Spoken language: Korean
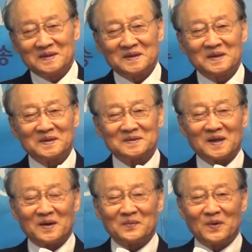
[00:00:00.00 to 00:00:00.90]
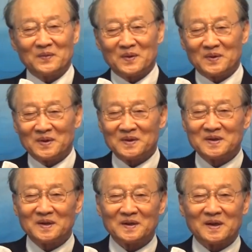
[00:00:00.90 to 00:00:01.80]
늙은 사람 보면은
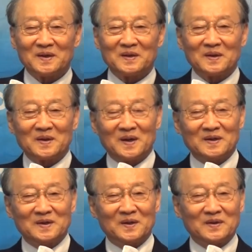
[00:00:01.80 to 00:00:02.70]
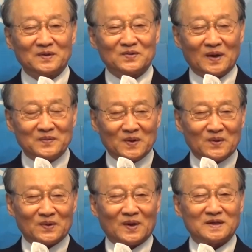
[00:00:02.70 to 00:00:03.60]
저렇게 늙어 이제 예수 안
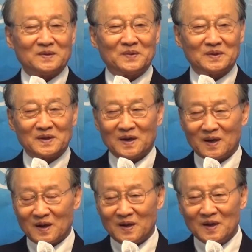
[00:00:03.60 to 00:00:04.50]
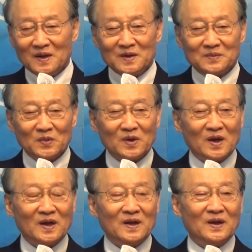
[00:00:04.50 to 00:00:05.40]
믿고 가시면 어떻게 하나 뭐
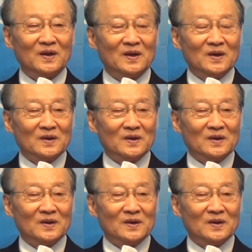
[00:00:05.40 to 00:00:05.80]
괜히